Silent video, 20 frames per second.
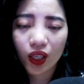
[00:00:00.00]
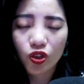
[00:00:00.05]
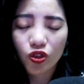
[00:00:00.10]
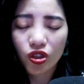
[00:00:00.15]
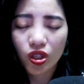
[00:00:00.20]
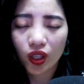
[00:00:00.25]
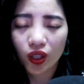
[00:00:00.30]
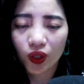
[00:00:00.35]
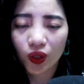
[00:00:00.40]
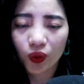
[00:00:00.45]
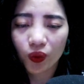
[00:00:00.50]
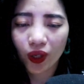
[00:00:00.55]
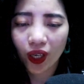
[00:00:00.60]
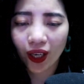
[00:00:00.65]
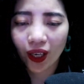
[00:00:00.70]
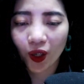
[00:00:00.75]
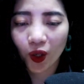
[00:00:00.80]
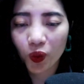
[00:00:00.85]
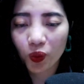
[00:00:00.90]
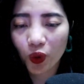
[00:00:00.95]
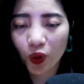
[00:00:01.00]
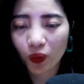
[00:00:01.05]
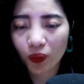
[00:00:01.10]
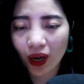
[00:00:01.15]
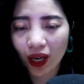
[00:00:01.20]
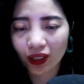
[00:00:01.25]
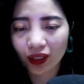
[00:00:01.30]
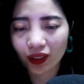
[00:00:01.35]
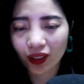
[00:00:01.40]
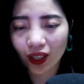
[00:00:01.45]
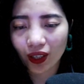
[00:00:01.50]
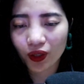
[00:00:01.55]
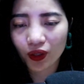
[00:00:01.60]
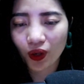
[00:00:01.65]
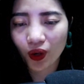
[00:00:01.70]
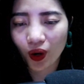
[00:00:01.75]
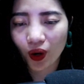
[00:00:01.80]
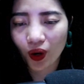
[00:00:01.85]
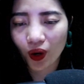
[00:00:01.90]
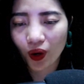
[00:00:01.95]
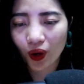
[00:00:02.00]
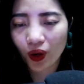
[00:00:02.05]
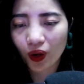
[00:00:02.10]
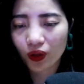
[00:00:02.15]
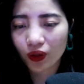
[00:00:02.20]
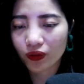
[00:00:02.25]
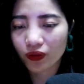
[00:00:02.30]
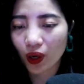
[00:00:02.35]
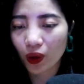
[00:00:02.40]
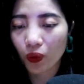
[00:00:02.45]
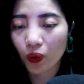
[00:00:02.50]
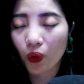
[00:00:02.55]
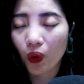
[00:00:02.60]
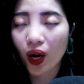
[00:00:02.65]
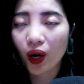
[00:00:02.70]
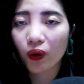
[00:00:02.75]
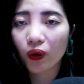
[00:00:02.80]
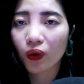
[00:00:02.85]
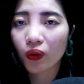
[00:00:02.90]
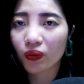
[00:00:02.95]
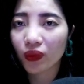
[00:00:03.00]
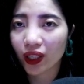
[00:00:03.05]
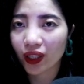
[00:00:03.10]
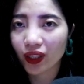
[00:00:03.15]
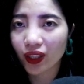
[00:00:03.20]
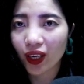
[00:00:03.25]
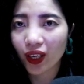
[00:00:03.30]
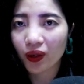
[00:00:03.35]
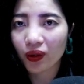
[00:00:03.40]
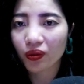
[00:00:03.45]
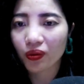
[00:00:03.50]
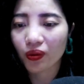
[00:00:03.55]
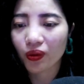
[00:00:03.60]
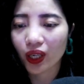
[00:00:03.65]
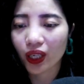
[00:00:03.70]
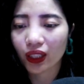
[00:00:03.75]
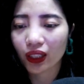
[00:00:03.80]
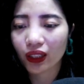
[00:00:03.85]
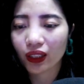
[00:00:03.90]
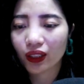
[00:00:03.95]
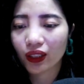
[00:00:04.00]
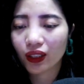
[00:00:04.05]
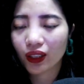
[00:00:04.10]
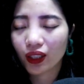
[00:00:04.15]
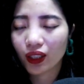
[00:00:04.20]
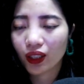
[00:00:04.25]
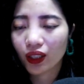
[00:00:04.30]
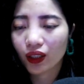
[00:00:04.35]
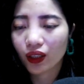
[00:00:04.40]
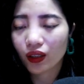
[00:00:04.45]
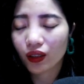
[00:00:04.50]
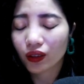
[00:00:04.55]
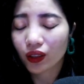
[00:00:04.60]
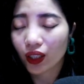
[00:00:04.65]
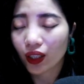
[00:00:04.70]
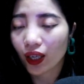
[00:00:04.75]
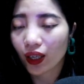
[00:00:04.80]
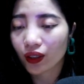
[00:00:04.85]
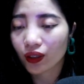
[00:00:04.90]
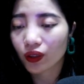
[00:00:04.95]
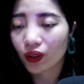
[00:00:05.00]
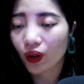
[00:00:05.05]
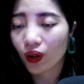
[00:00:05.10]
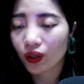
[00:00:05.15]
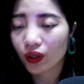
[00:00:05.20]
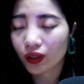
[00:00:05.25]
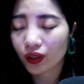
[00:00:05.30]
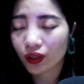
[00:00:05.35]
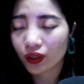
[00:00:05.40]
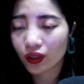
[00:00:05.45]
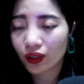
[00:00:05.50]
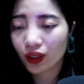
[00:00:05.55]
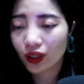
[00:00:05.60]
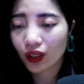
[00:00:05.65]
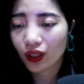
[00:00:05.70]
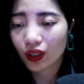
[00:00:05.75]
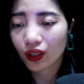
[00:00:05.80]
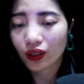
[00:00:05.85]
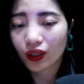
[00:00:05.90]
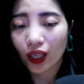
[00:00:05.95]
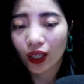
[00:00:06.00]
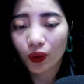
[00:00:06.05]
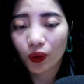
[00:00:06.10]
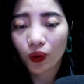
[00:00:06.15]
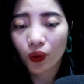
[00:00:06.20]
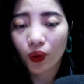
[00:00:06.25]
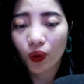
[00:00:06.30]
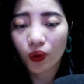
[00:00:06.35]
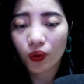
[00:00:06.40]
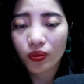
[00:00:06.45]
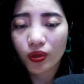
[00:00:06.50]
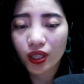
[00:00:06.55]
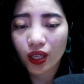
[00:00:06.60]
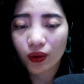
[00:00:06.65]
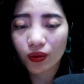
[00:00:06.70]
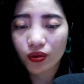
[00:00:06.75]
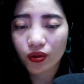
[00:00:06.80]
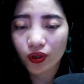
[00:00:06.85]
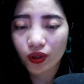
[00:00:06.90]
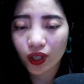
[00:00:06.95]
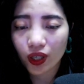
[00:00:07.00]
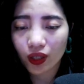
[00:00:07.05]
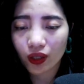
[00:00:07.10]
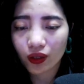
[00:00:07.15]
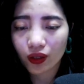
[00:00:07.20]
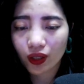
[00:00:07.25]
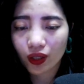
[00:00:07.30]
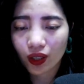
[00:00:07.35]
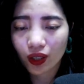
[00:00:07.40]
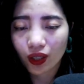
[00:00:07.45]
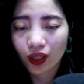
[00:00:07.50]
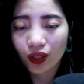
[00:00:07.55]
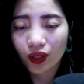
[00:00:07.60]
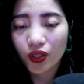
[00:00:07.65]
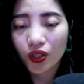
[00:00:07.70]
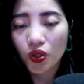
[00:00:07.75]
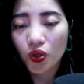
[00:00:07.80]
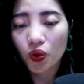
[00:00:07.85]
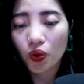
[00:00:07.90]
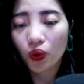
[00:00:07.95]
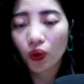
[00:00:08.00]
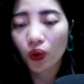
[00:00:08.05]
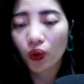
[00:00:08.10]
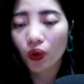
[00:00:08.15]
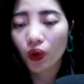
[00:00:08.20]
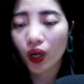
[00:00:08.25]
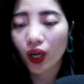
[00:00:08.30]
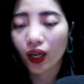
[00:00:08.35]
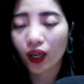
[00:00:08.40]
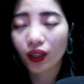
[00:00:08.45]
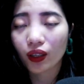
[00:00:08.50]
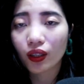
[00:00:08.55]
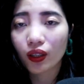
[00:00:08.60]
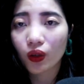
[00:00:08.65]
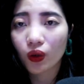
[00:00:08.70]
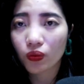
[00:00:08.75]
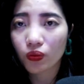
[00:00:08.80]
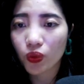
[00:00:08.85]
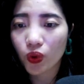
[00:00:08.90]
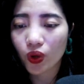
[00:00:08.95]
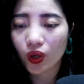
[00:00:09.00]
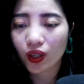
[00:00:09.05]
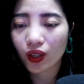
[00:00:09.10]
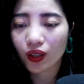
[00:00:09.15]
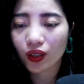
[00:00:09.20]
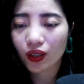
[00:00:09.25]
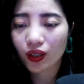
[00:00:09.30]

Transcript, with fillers: Chợt lúc này có một bàn tay nhỏ vòng qua ôm lấy eo của anh. Cơ thể anh to lớn, tay cô ôm sao cho hết, nhưng cô cố gắng không buông.